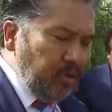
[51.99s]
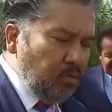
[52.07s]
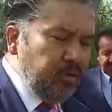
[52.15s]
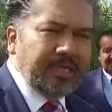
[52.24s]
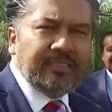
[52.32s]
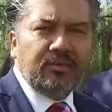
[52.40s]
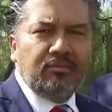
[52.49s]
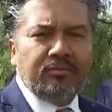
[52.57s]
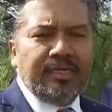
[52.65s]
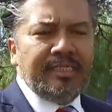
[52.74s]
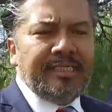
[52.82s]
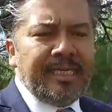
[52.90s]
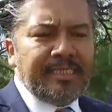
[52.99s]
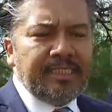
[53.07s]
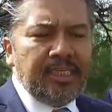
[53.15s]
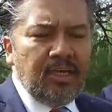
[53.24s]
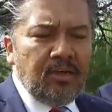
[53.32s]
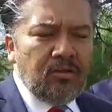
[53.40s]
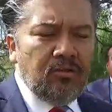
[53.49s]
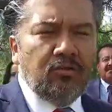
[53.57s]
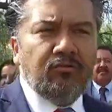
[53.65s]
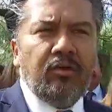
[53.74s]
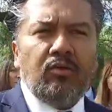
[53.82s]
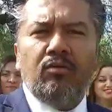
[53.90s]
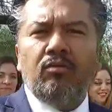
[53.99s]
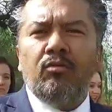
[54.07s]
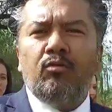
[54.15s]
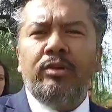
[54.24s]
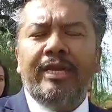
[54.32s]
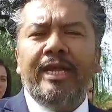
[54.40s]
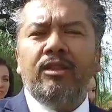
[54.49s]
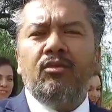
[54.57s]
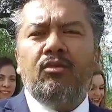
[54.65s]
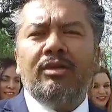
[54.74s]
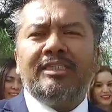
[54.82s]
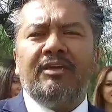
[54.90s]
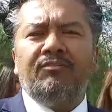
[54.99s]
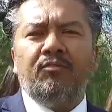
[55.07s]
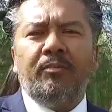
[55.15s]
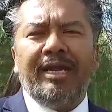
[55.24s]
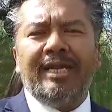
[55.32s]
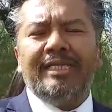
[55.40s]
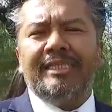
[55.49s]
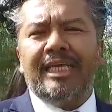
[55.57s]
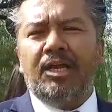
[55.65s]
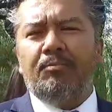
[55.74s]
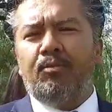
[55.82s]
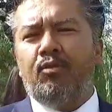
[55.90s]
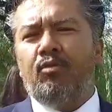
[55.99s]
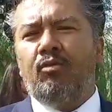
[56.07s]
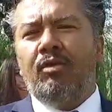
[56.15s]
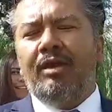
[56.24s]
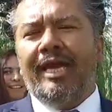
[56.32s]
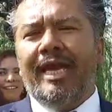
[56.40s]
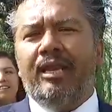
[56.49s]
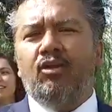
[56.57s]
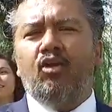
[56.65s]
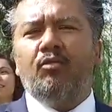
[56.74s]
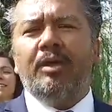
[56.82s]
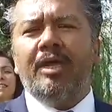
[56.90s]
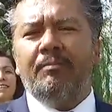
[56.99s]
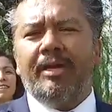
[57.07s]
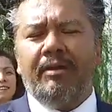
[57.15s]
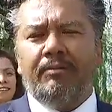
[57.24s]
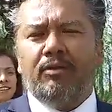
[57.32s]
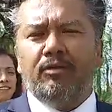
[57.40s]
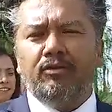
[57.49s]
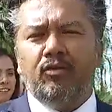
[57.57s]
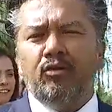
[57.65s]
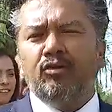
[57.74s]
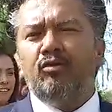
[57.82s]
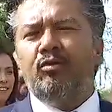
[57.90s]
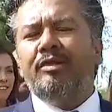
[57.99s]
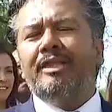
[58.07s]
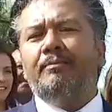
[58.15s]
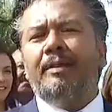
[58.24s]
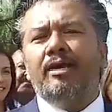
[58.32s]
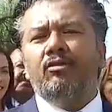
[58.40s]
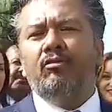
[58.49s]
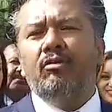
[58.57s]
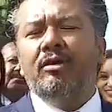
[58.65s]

cuyas circunstancias nos fueron uniendo hasta formar este equipo enorme y maravilloso, no solo en tamaño,